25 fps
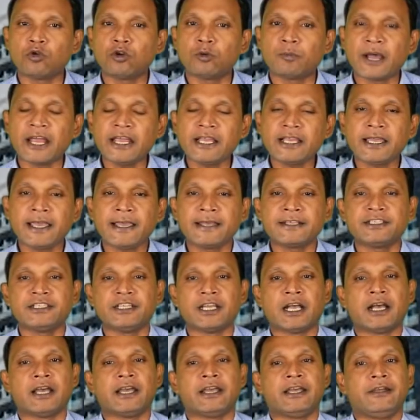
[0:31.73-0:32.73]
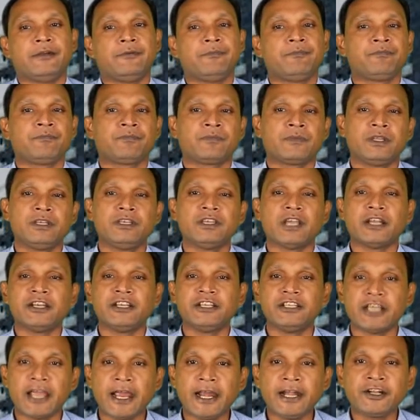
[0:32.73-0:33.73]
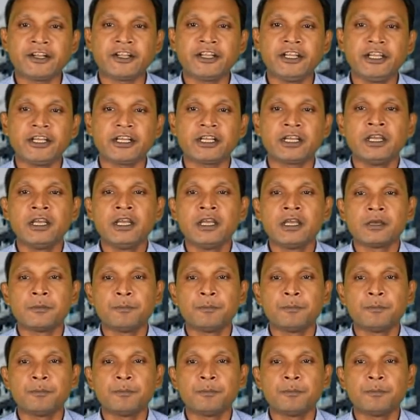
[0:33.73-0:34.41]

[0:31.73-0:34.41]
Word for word: को गुड बाय कह दिया है यानी यह ठीक